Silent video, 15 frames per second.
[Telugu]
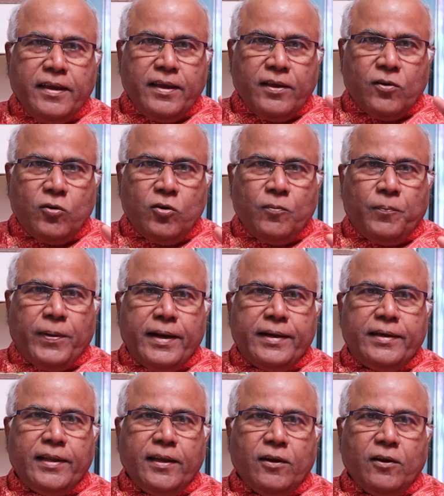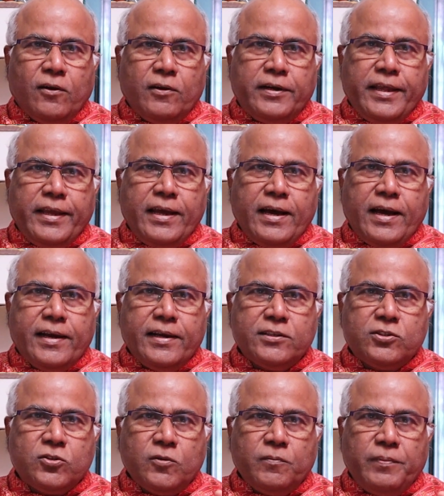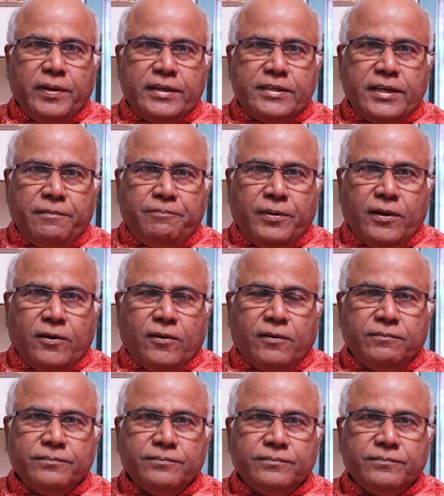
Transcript: ఈ రెండు పార్టీల్లో టీఆర్ఎస్ బీజేపీలో